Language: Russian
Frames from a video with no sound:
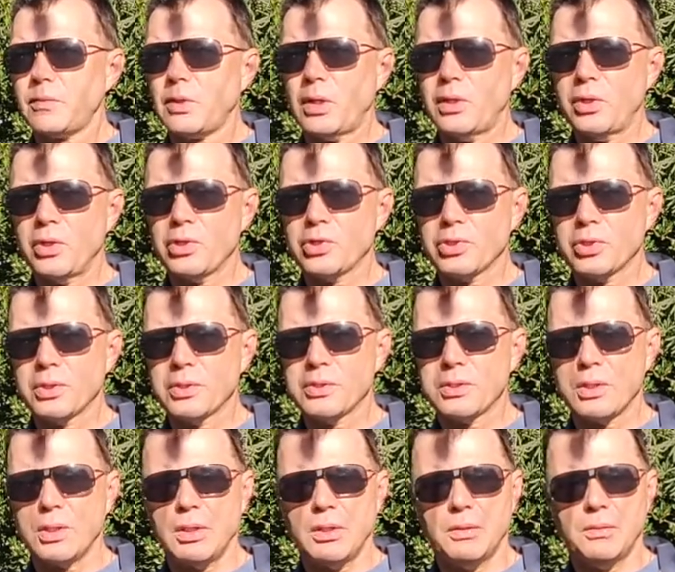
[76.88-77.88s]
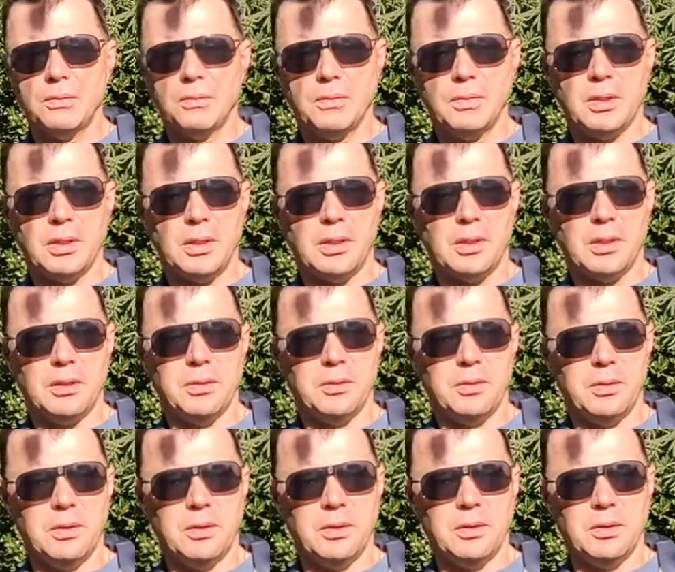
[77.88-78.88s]
решится на
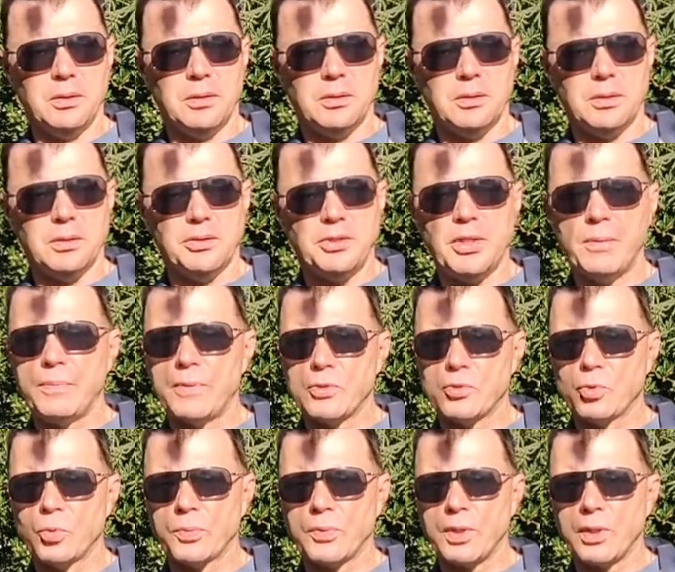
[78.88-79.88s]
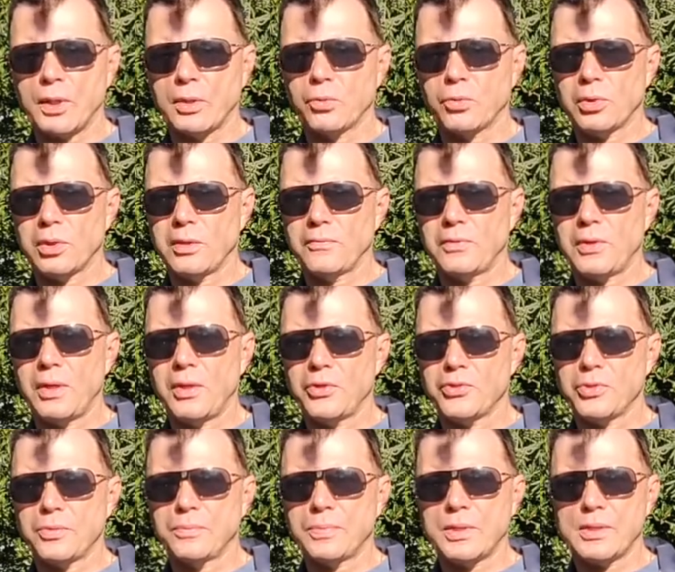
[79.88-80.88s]
те поступки, которые я в
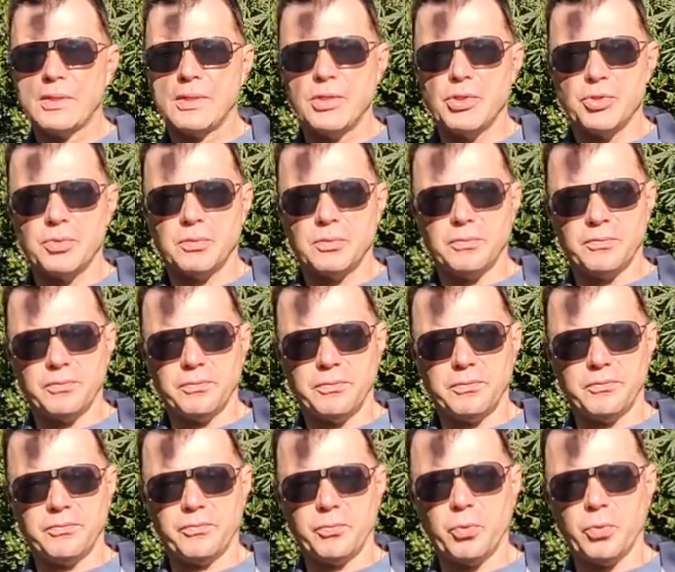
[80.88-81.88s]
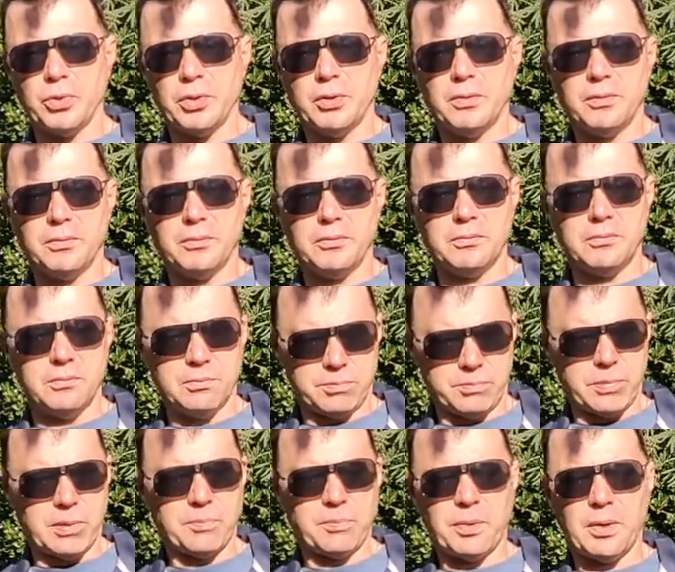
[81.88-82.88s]
дальнейшем прослеживал в ходе
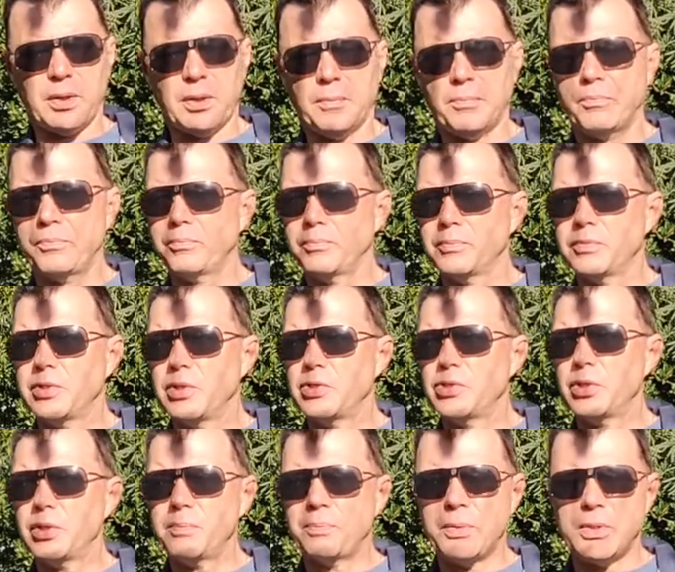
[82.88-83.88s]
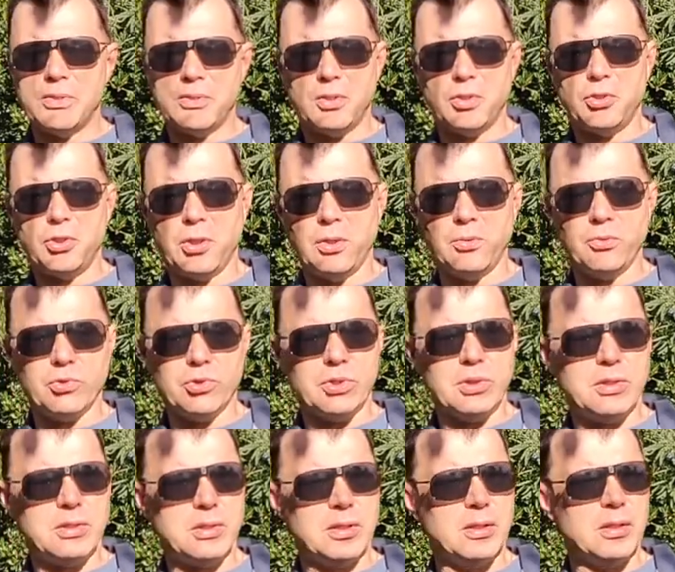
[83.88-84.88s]
по, по, по истечению
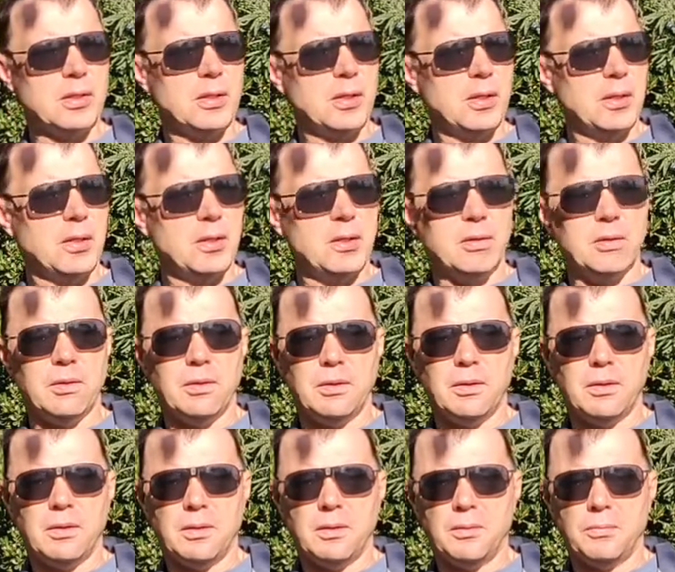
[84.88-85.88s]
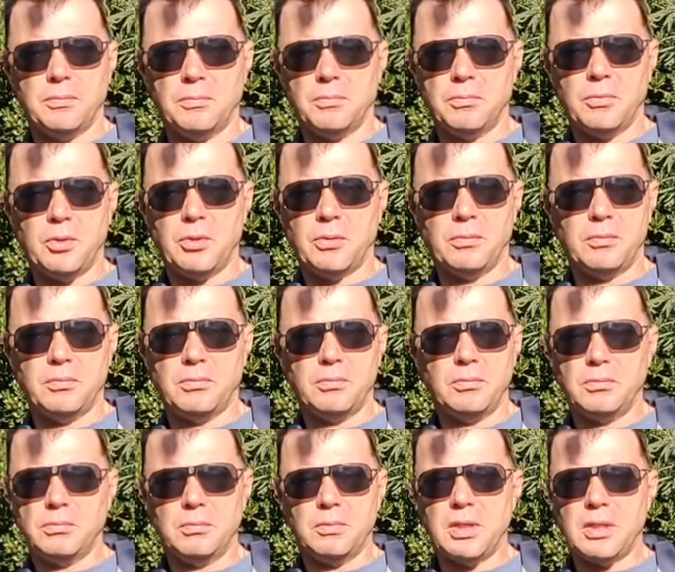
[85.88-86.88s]
жизни, а, не,
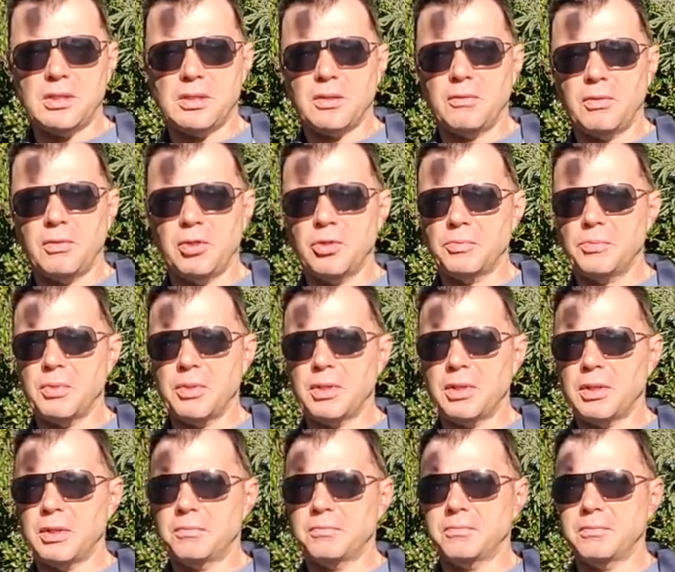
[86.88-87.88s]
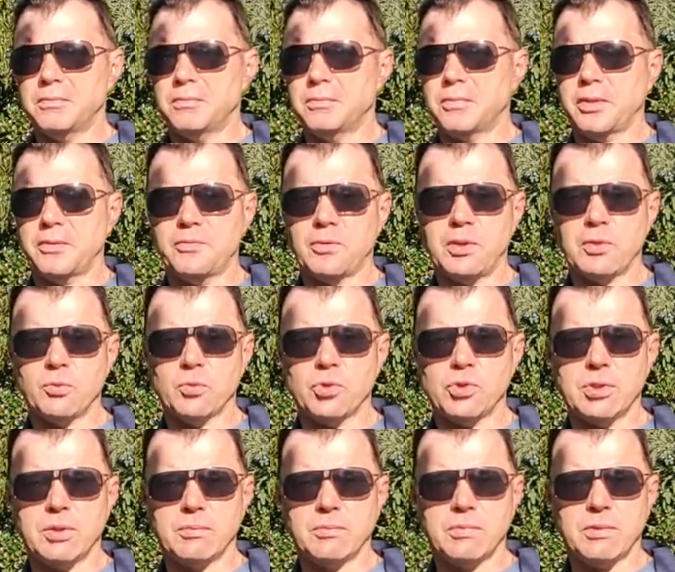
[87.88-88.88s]
не оставляют меня
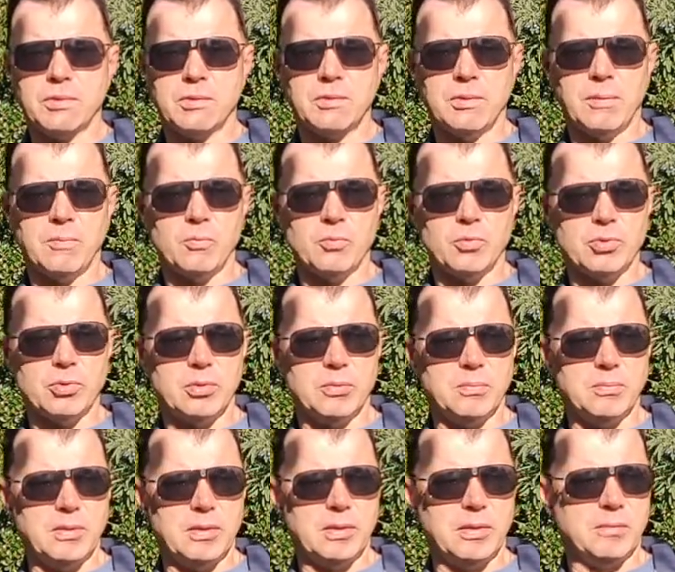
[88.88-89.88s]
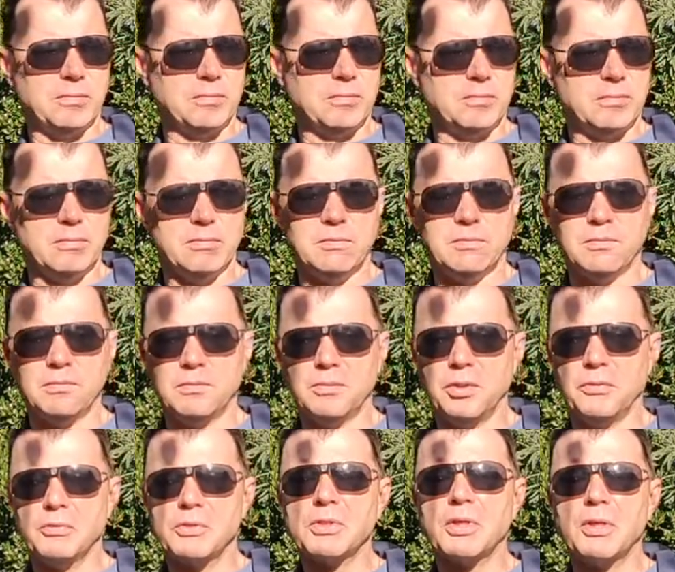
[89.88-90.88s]
равнодушным к тому, чтобы не
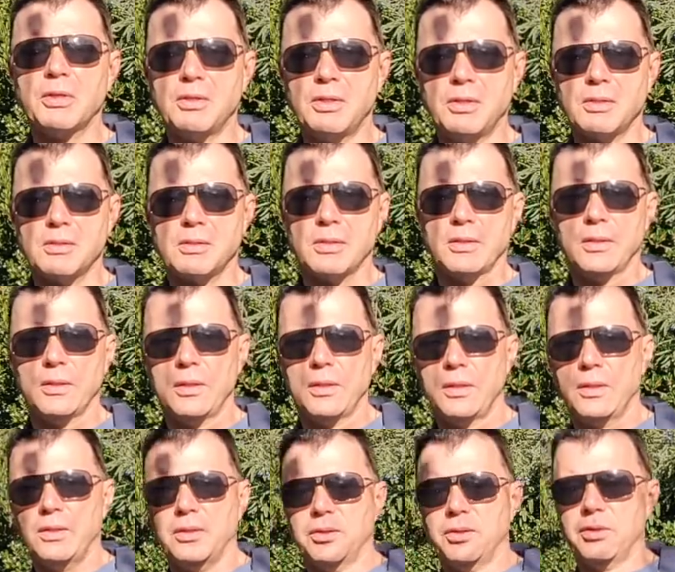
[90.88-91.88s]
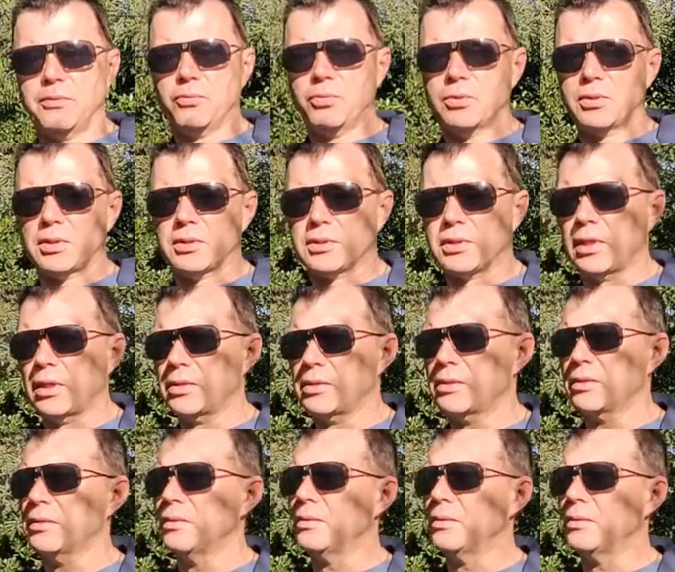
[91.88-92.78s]
восхититься его, так сказать,